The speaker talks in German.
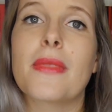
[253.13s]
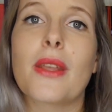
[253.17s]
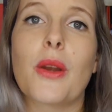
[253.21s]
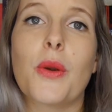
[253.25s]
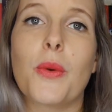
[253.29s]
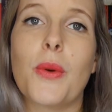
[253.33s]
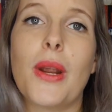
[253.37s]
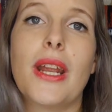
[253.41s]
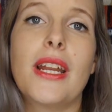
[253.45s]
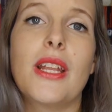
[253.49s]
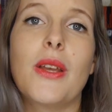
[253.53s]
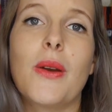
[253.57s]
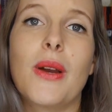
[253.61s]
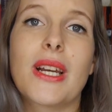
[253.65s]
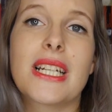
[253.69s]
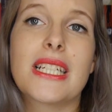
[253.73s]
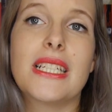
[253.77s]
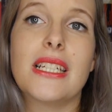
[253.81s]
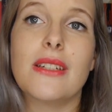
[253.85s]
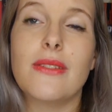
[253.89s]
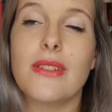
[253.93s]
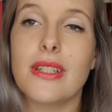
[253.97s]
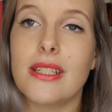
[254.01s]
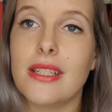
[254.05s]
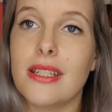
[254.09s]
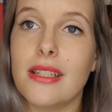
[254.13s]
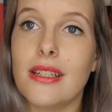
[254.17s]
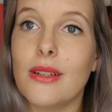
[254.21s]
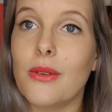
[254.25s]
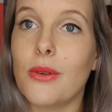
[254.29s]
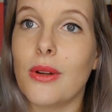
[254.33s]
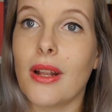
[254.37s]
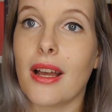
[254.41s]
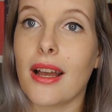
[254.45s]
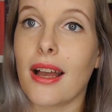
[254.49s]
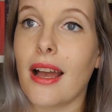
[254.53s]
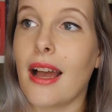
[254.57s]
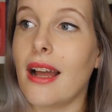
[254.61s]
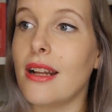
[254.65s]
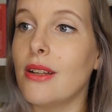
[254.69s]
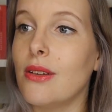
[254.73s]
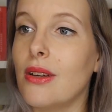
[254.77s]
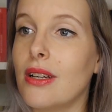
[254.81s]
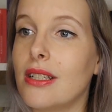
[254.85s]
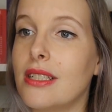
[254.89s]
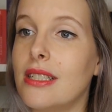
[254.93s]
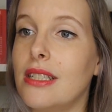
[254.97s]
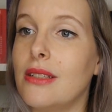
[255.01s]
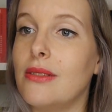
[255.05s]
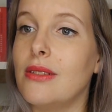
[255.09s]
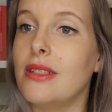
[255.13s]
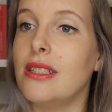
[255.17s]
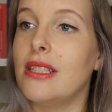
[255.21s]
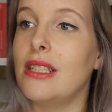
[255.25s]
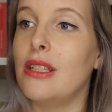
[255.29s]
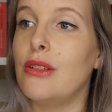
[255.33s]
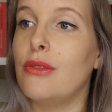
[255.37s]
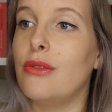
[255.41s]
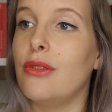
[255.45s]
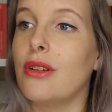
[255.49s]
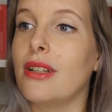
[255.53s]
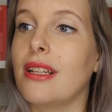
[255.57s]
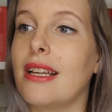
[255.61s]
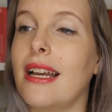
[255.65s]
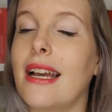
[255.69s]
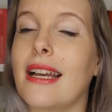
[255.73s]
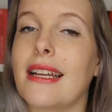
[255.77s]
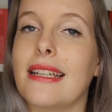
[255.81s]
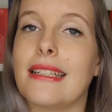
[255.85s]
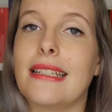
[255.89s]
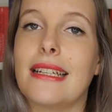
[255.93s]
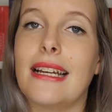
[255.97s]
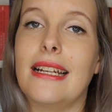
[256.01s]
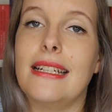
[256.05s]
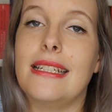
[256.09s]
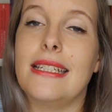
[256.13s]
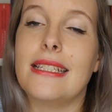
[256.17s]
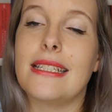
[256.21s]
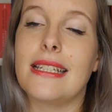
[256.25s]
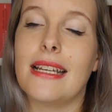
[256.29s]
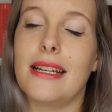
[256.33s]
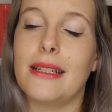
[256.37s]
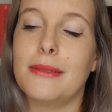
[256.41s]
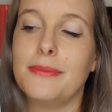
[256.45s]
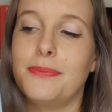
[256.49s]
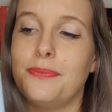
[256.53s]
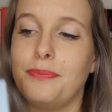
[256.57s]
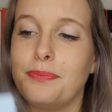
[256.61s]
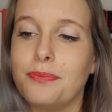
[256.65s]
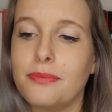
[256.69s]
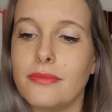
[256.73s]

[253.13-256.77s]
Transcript: Radioactivity oder Radioactivity von Karin Kalisa